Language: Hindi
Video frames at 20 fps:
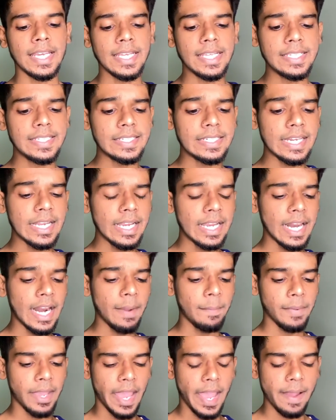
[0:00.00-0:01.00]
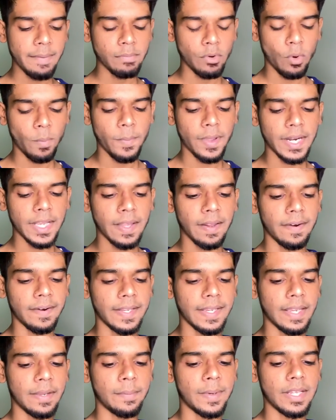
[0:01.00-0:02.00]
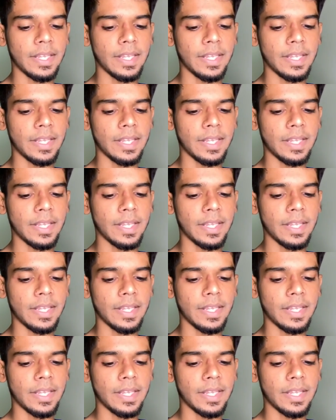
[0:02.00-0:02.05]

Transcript: इंस्टाग्राम ऐप ओपन करने के